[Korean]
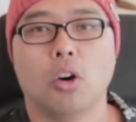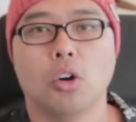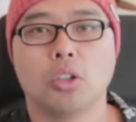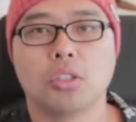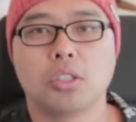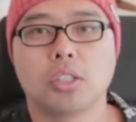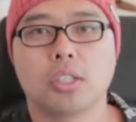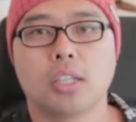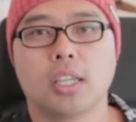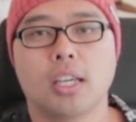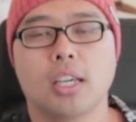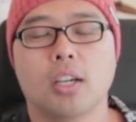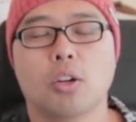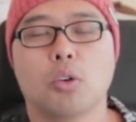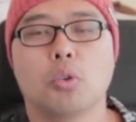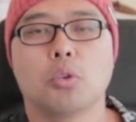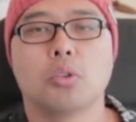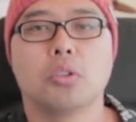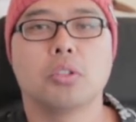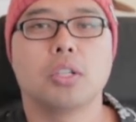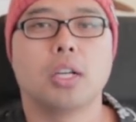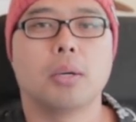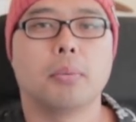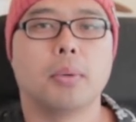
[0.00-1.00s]
어저께
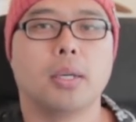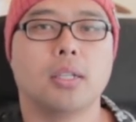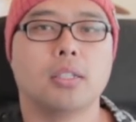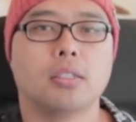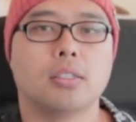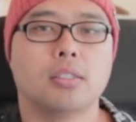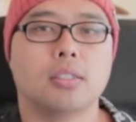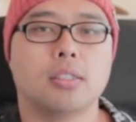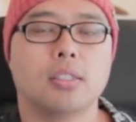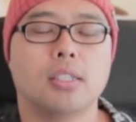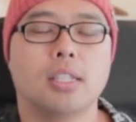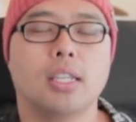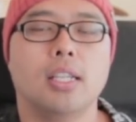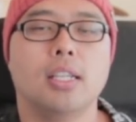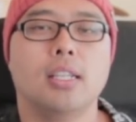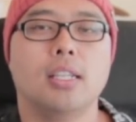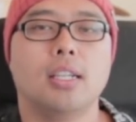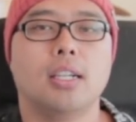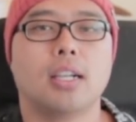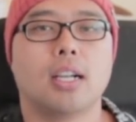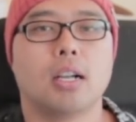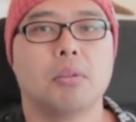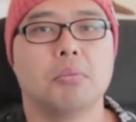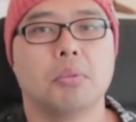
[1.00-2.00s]
코로나 바이러스
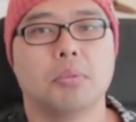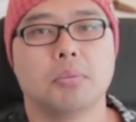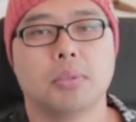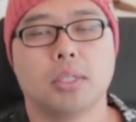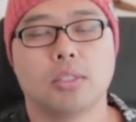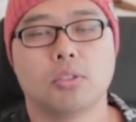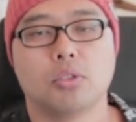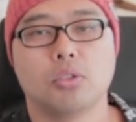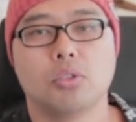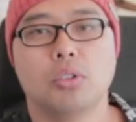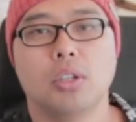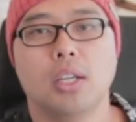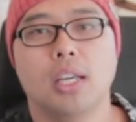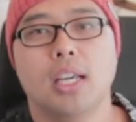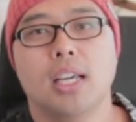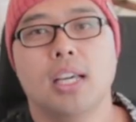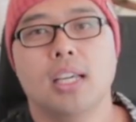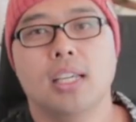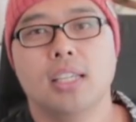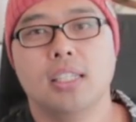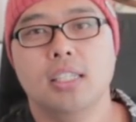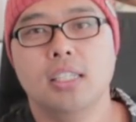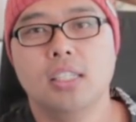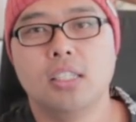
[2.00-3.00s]
일일 감염자 수
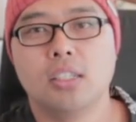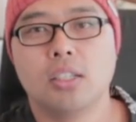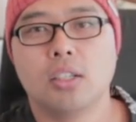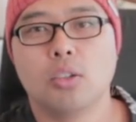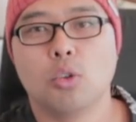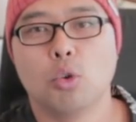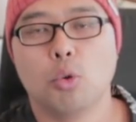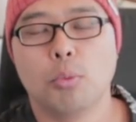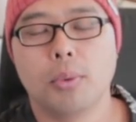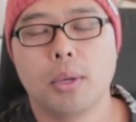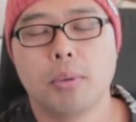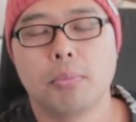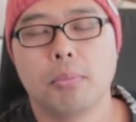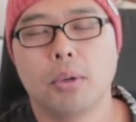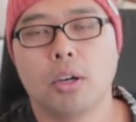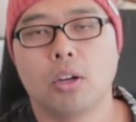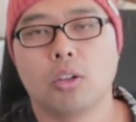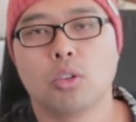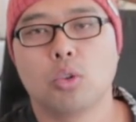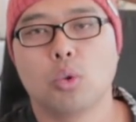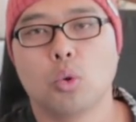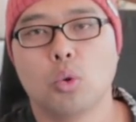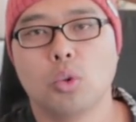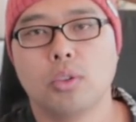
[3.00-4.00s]
이천오백 명
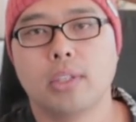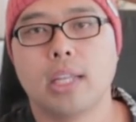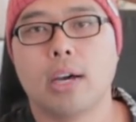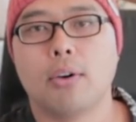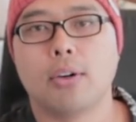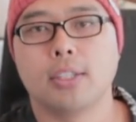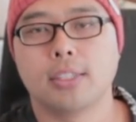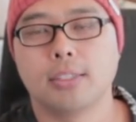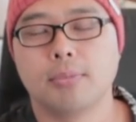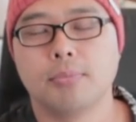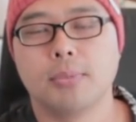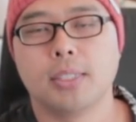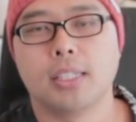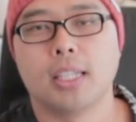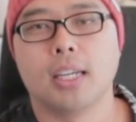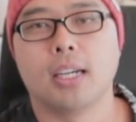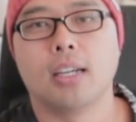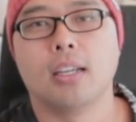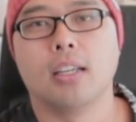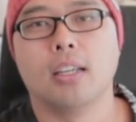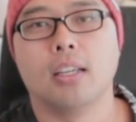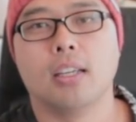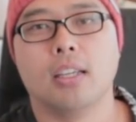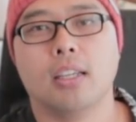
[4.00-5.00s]
또 나왔습니다.